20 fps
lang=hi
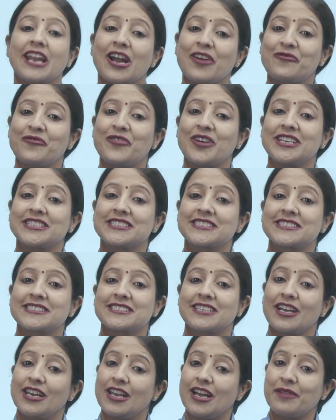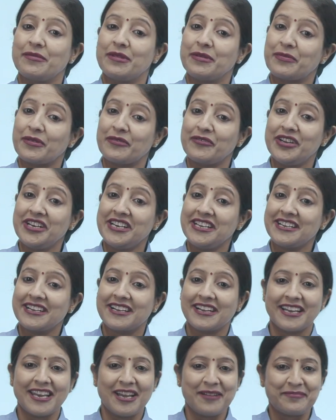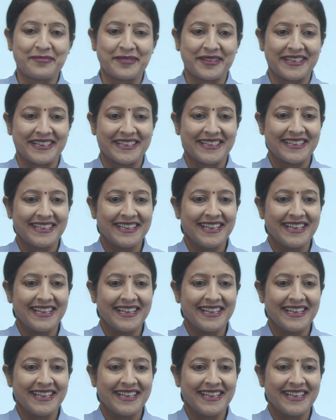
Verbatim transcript: ग्रामवास कला में प्रवीण कला प्रवीण